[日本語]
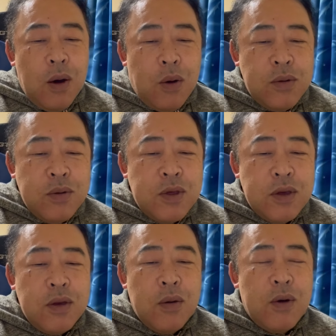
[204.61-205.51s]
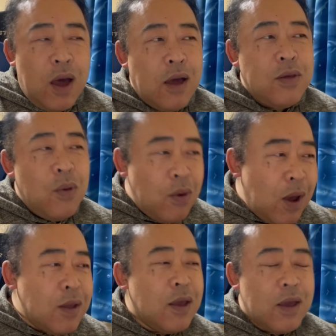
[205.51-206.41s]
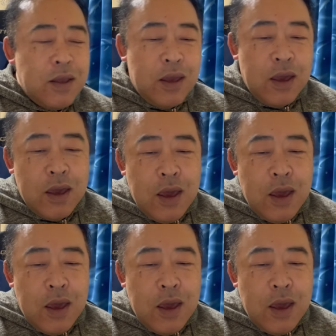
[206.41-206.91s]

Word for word: この事業が将来的に